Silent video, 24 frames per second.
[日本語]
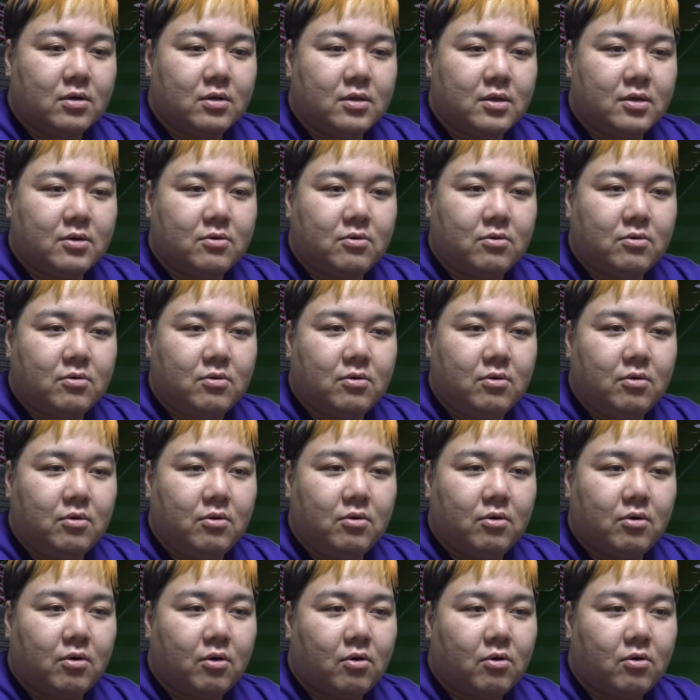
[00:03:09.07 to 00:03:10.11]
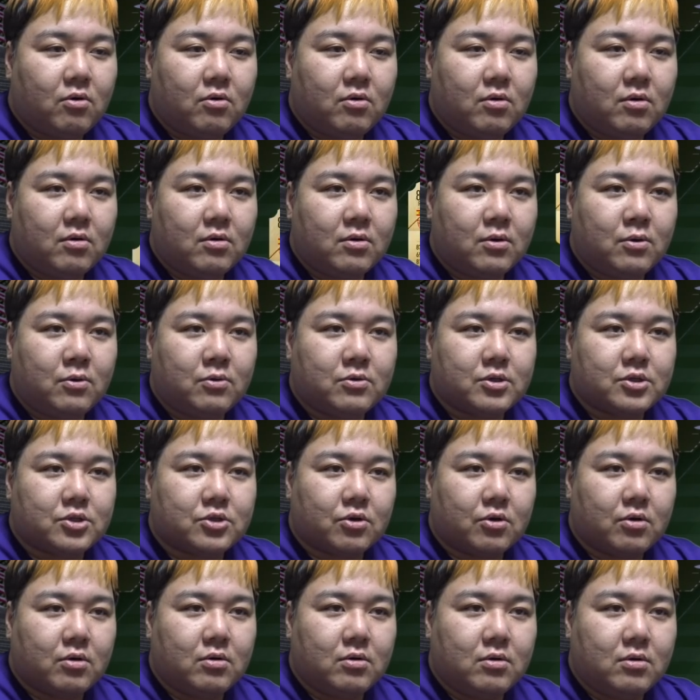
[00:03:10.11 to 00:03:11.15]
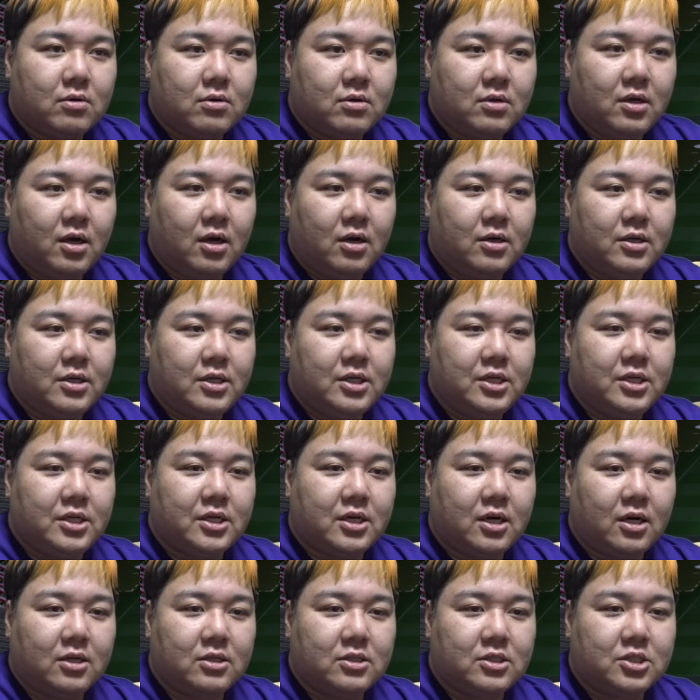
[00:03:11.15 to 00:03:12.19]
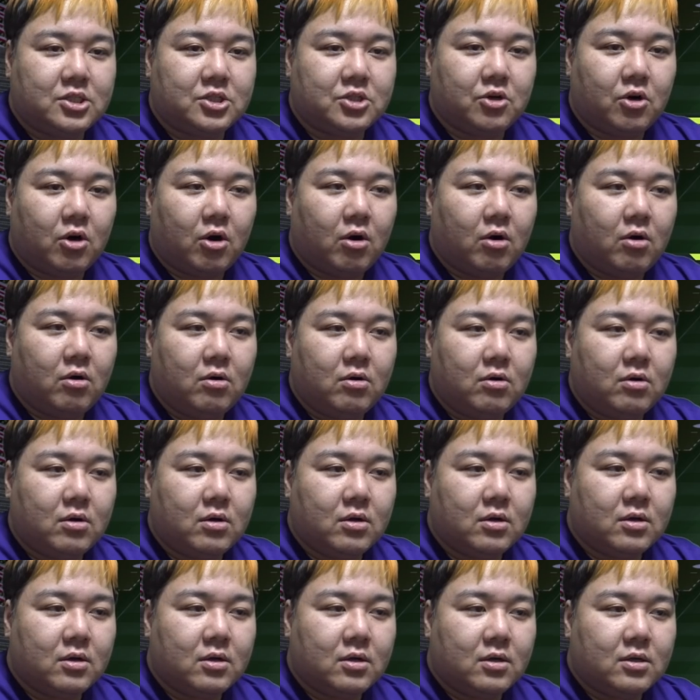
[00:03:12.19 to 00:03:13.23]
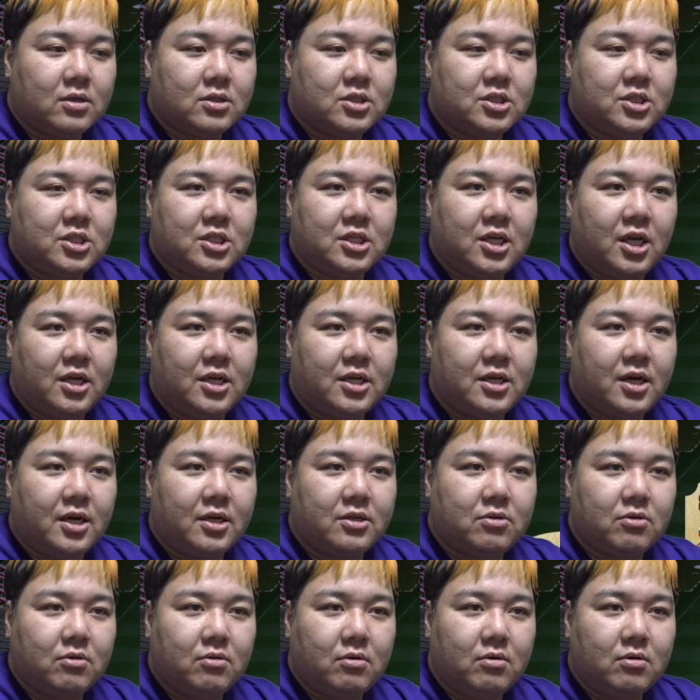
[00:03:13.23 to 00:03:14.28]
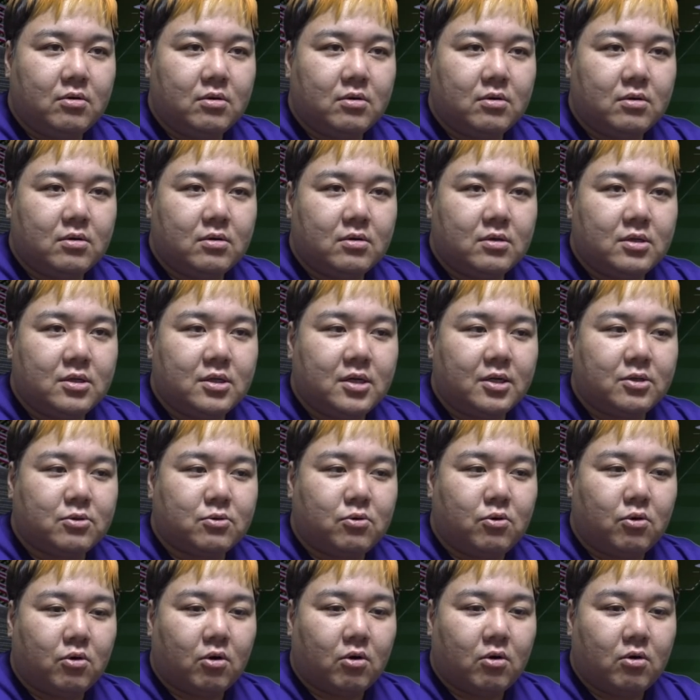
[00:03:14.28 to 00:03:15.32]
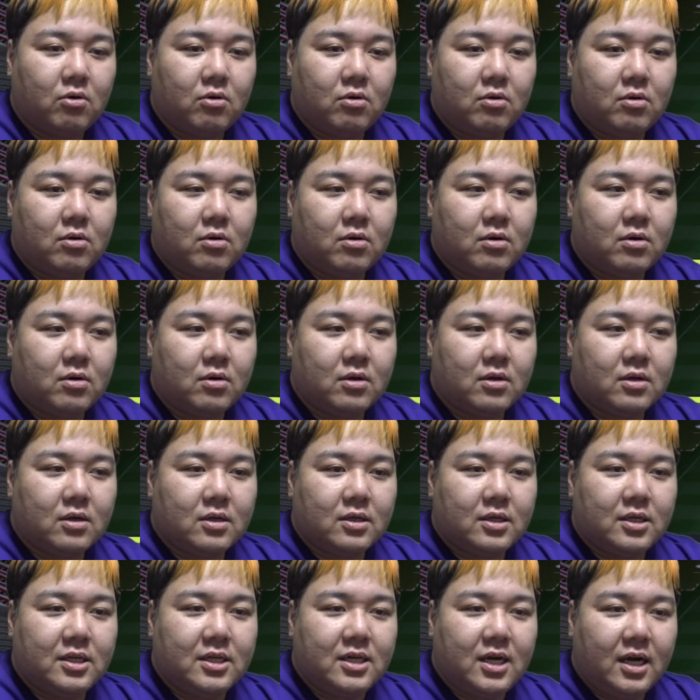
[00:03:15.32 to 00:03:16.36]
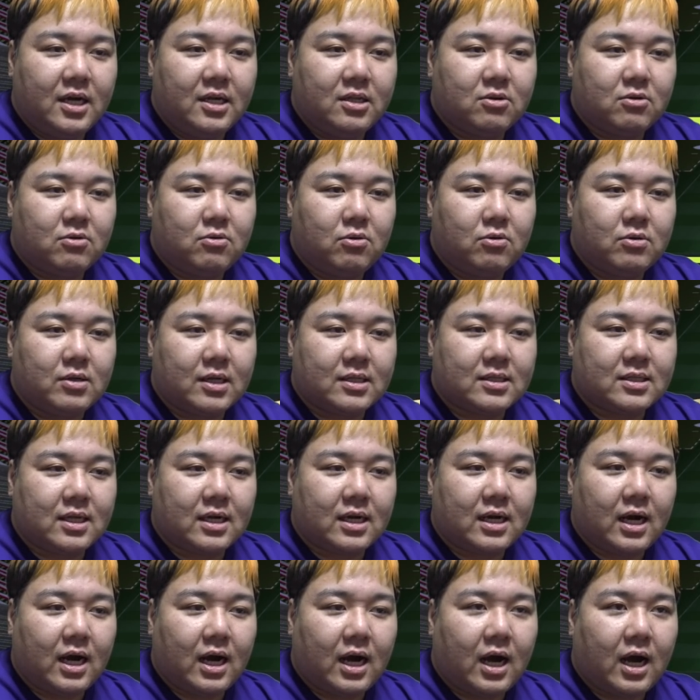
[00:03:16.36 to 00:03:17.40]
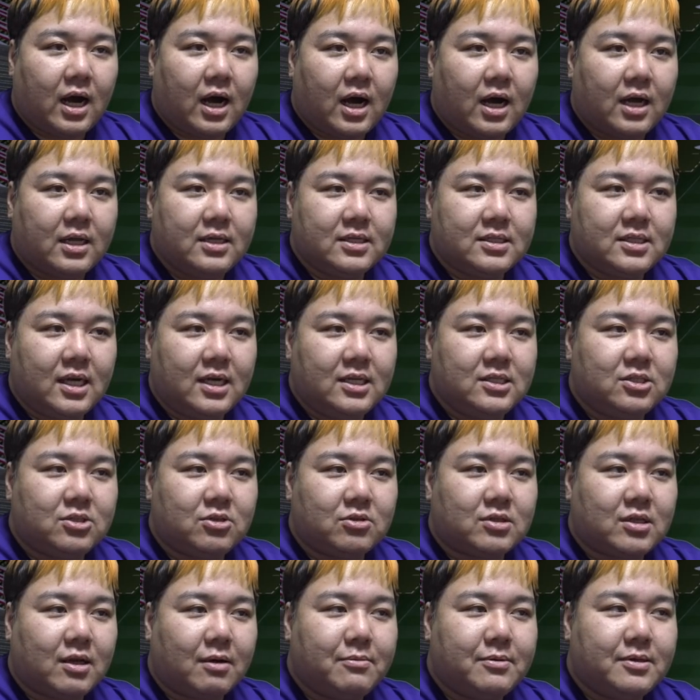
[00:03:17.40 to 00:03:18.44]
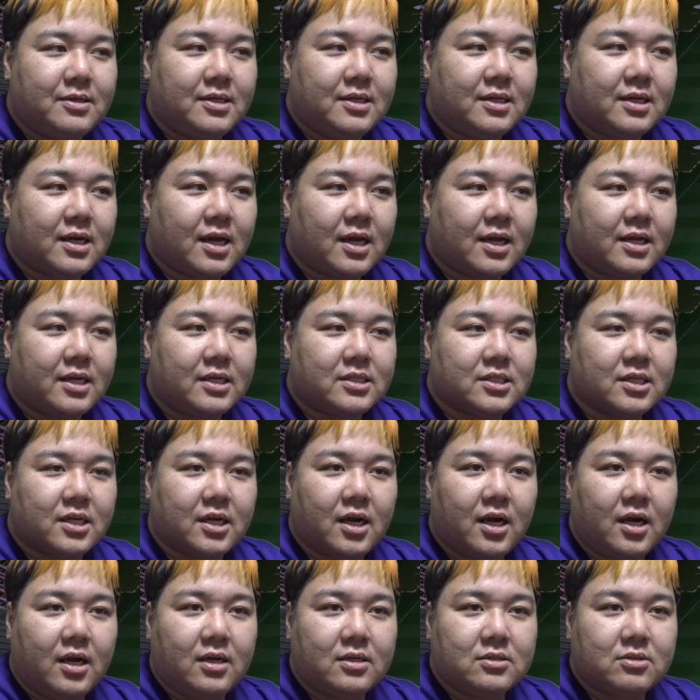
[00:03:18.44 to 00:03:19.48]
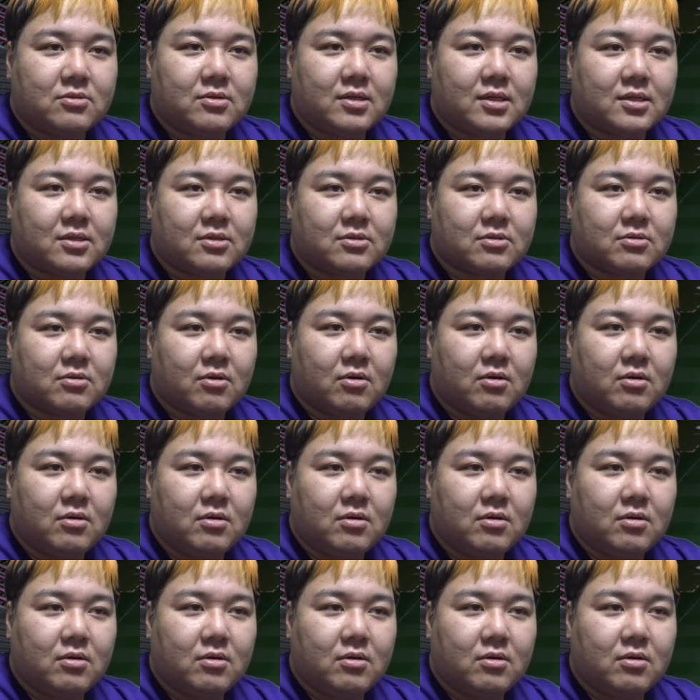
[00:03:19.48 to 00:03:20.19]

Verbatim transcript: で、ここを、こうでしょ。で、あ、いい感じよ。GK 意外とこう。意外とこうだったか。で、サンチョ多分入れなきゃいけないんじゃない？そうなってくると。